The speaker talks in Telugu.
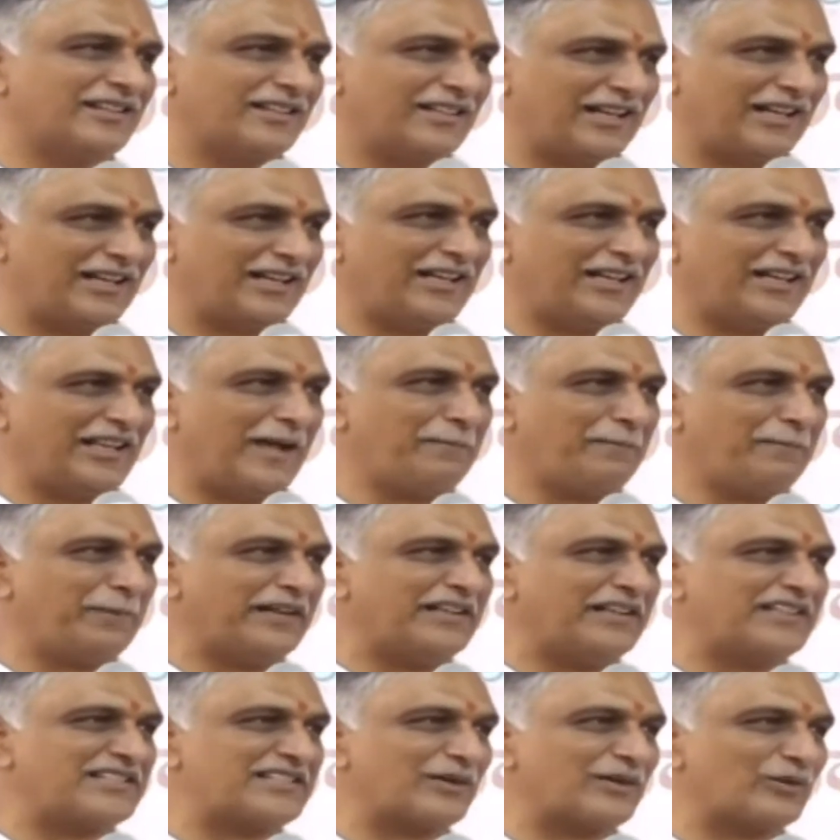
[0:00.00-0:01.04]

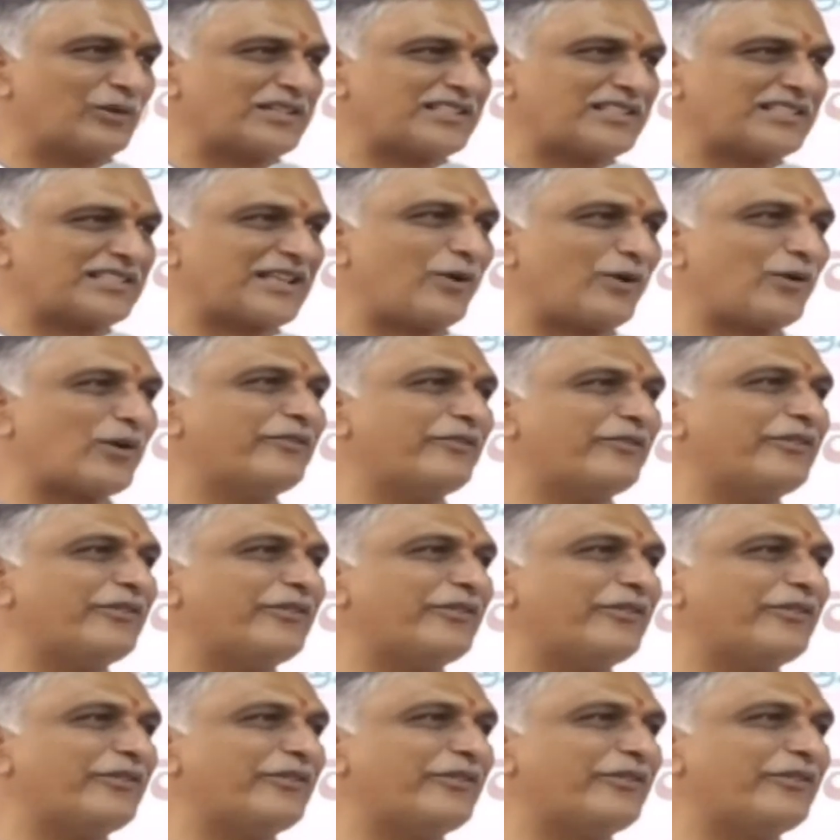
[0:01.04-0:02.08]
రంగదాంపల్లి చౌరస్తా ఒక
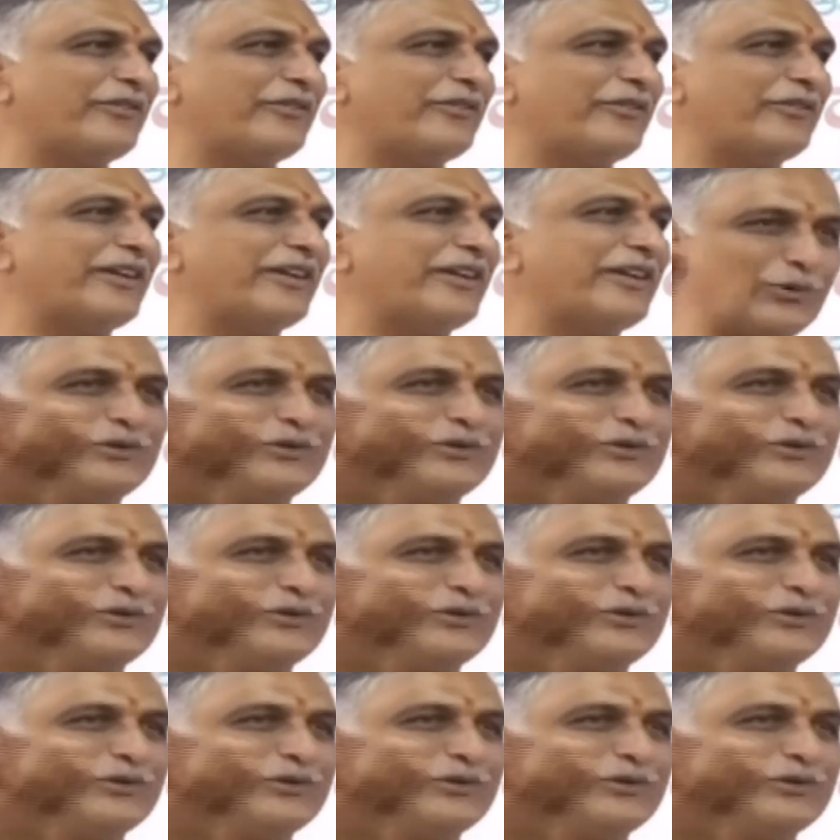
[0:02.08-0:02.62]
వేదిక అయినప్పుడు